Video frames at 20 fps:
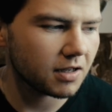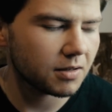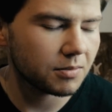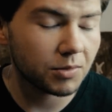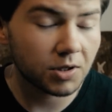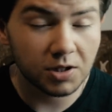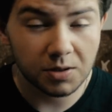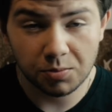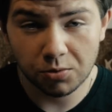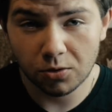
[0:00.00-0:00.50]

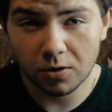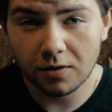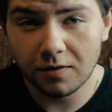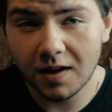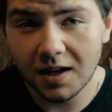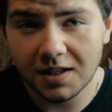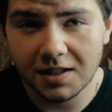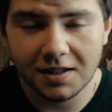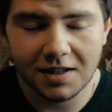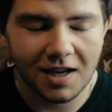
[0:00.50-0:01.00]

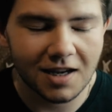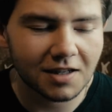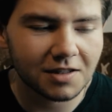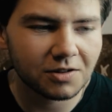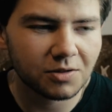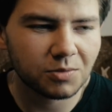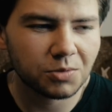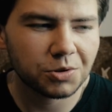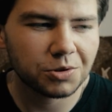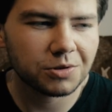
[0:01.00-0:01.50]
manipulowani, tak?
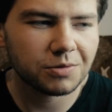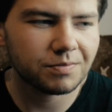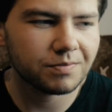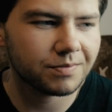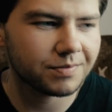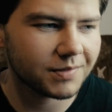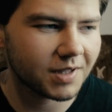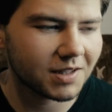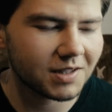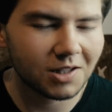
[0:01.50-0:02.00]
No bo
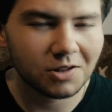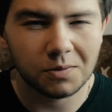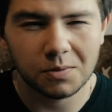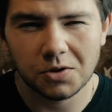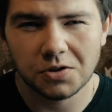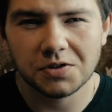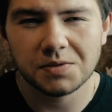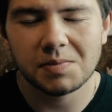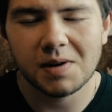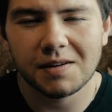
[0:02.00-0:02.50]
tak na
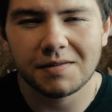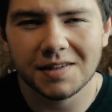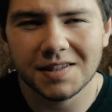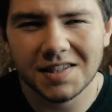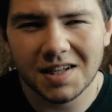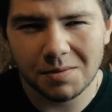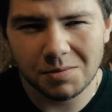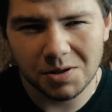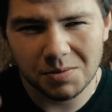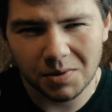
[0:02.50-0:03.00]
dobrą sprawę
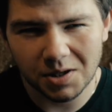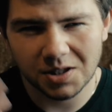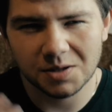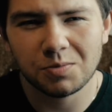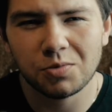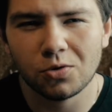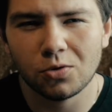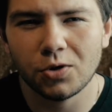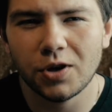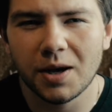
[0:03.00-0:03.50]
sami
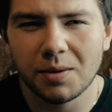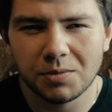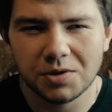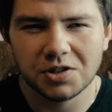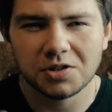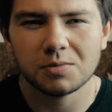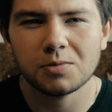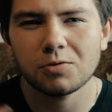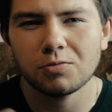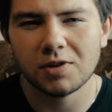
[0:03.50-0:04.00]
manipulujemy
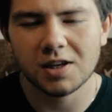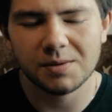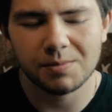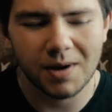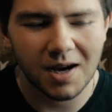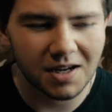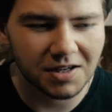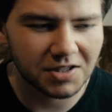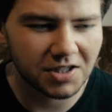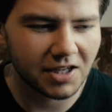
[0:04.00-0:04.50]
sobą
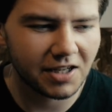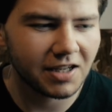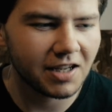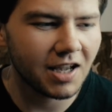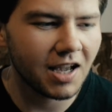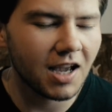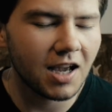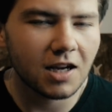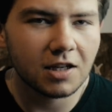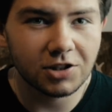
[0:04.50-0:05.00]
najbardziej.
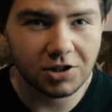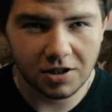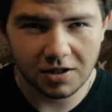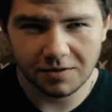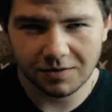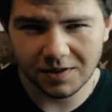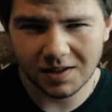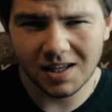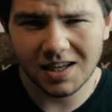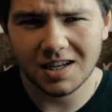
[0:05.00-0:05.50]

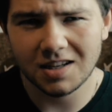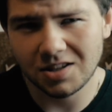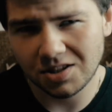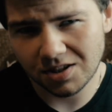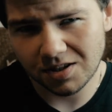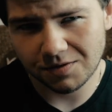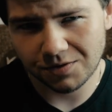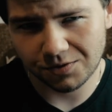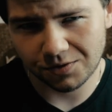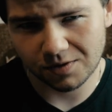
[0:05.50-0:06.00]
Jeżeli wydaje ci
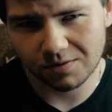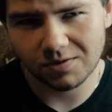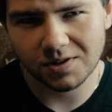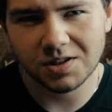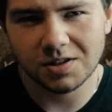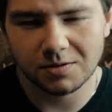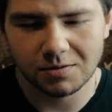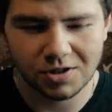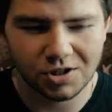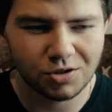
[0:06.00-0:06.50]
się w twoim
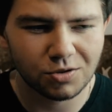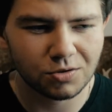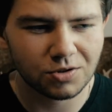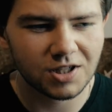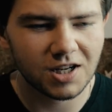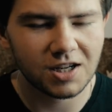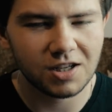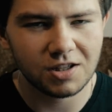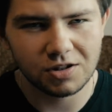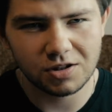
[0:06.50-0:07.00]
własnym życiu,
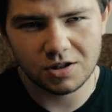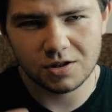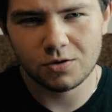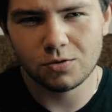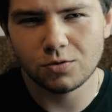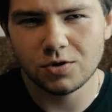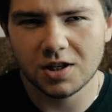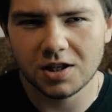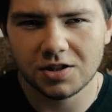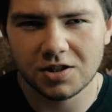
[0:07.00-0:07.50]
że inni
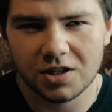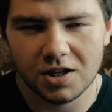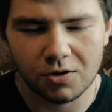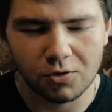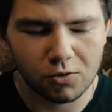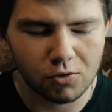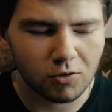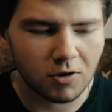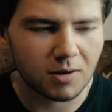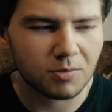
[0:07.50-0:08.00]
ludzie cię
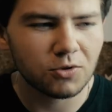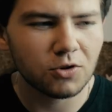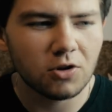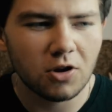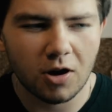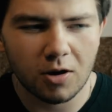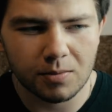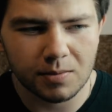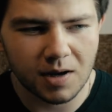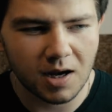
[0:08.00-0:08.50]

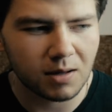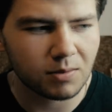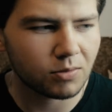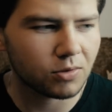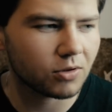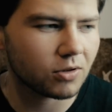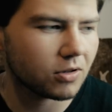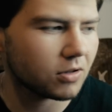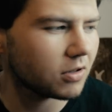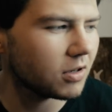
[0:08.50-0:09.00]
okłamują
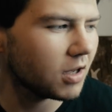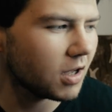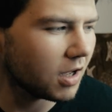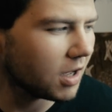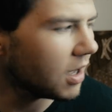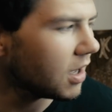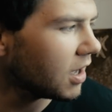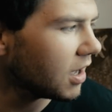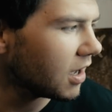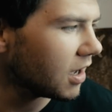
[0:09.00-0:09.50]
albo
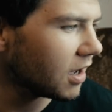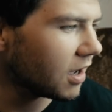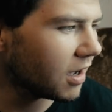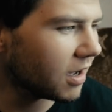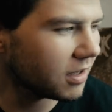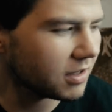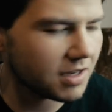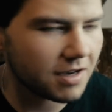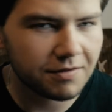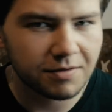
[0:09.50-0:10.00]

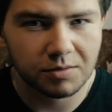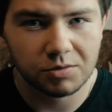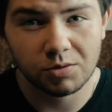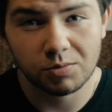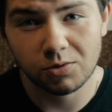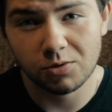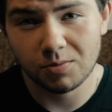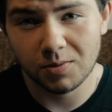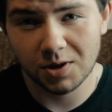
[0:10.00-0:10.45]
e, nie wiem, to bo